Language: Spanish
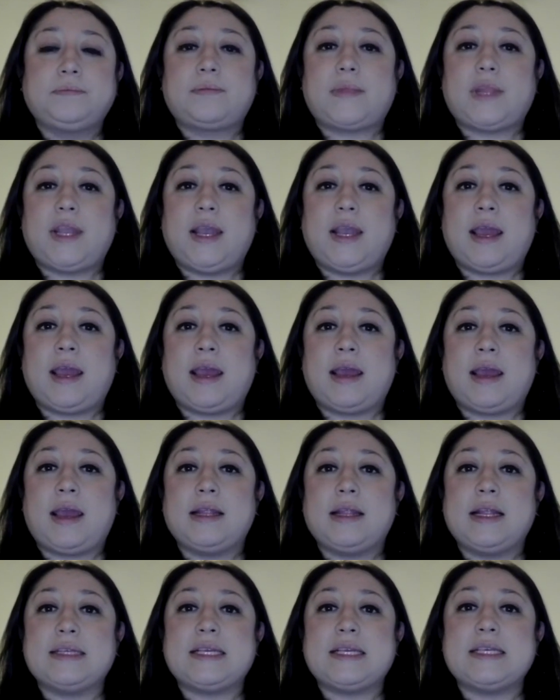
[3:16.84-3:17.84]
Eh,
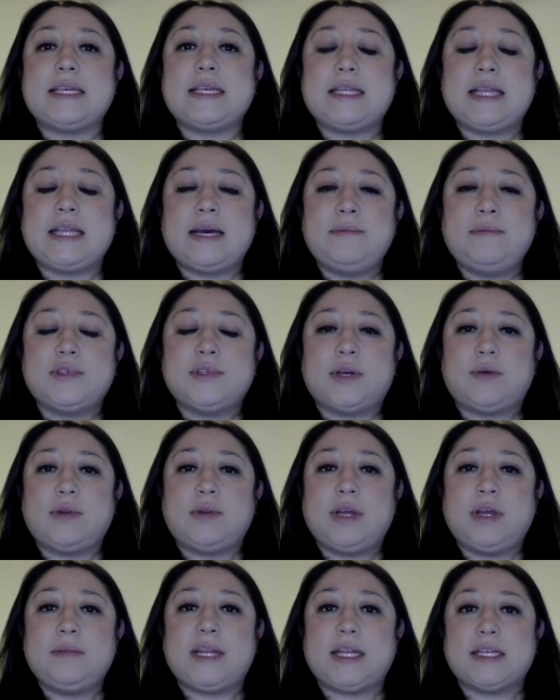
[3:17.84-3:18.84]
necesitamos a una
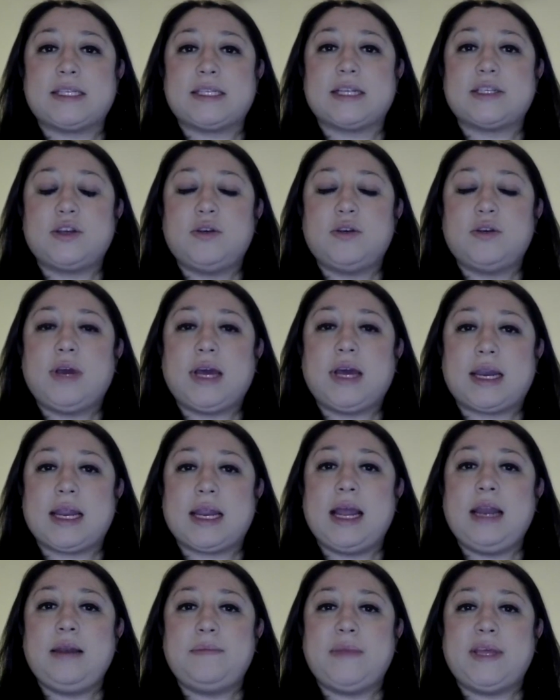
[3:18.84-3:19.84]
administración que
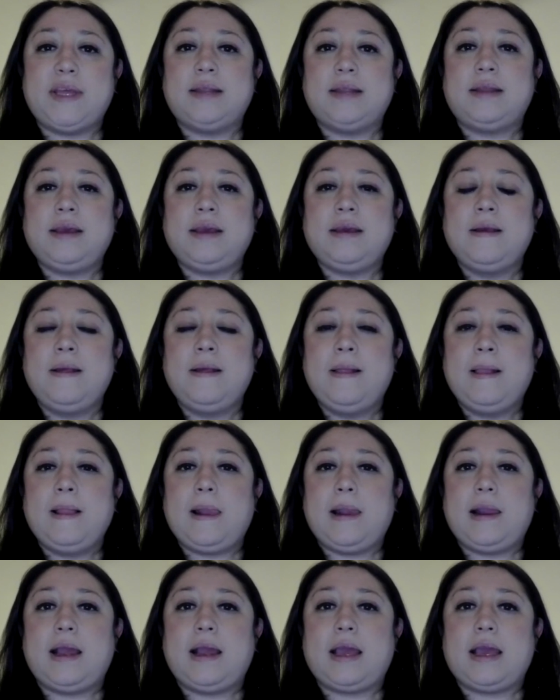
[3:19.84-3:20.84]
realmente
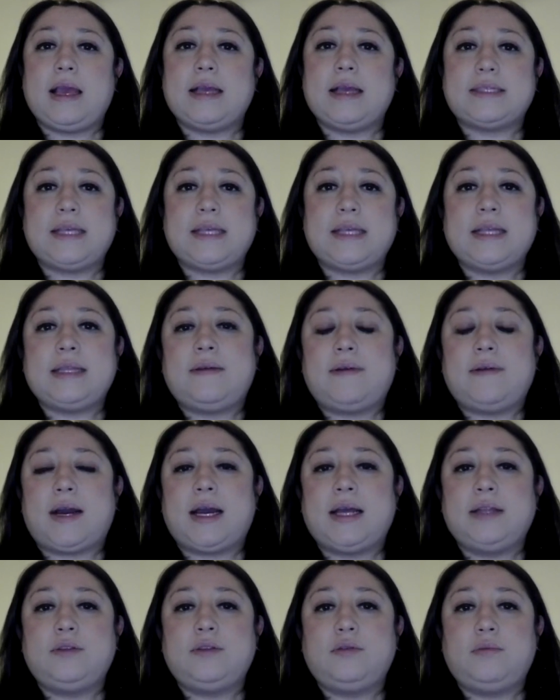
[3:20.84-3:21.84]
eh, esté
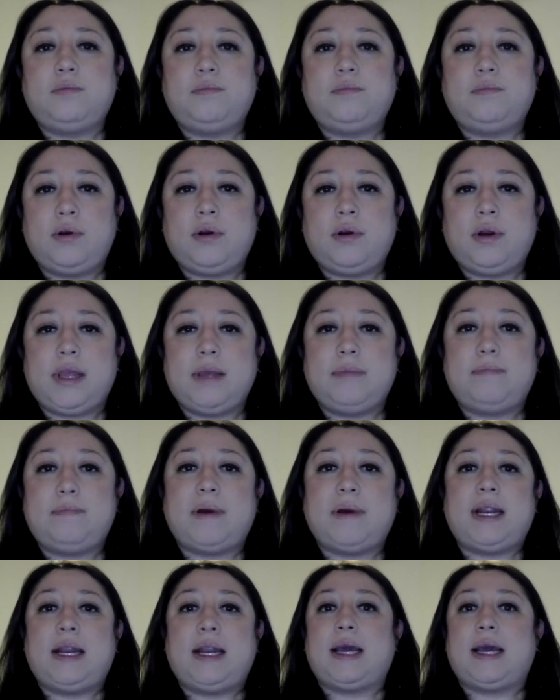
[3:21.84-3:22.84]
trabajando por y
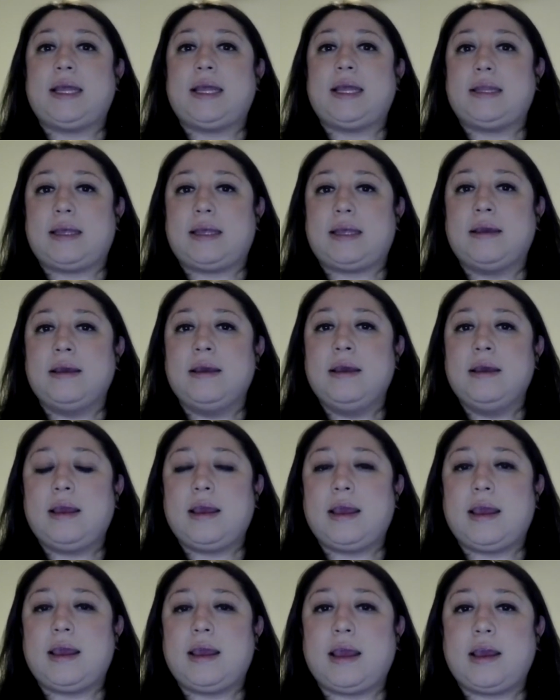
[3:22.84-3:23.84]
para la gente,
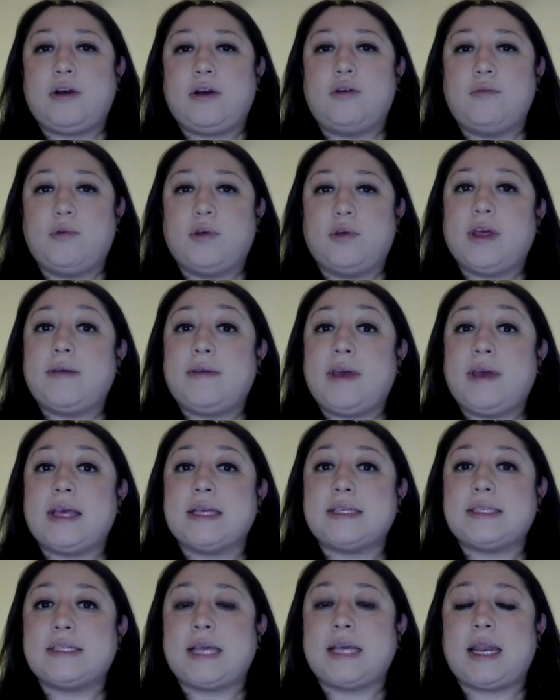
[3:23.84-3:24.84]
eh, como debe
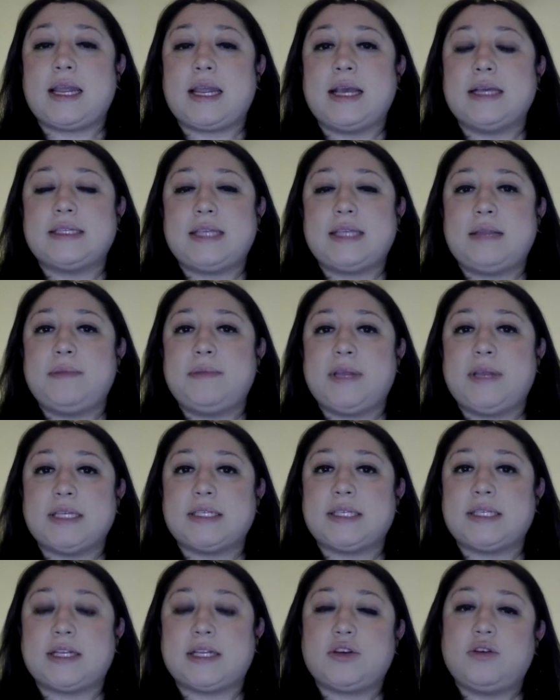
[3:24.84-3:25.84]
de ser, y esta
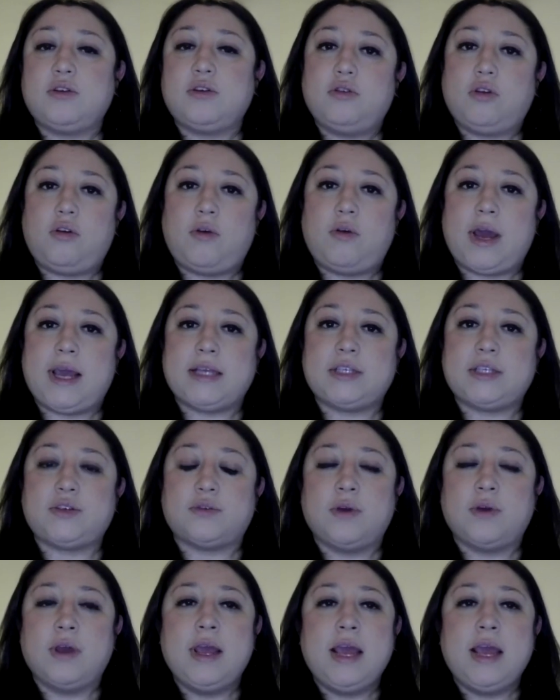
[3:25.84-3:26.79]
administración no lo ha hecho.